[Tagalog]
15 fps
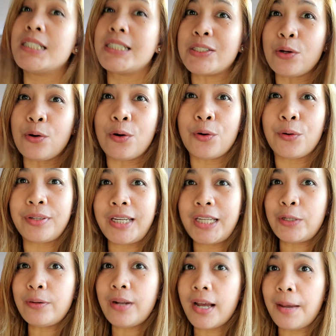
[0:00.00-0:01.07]
So,
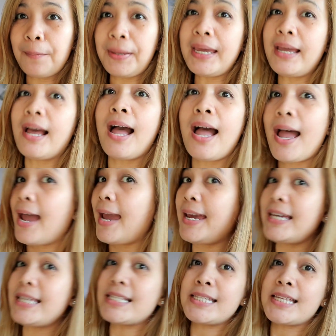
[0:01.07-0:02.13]
dito na kami
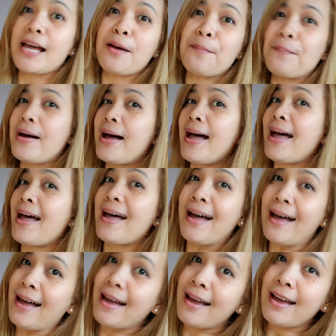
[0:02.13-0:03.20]
guys sa
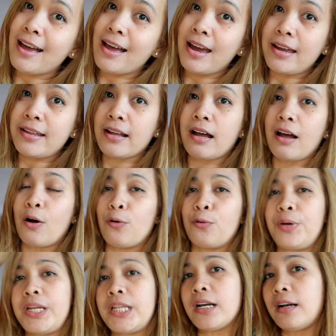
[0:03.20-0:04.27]
bahay.
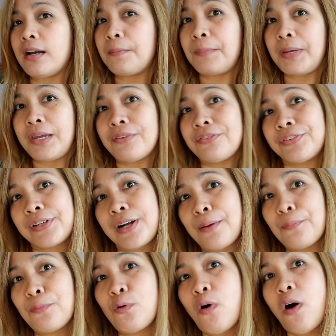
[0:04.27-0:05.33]
Nakauwi na kami
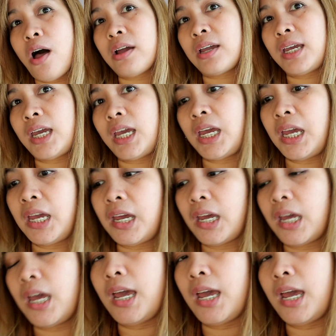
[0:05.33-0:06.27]
from walking.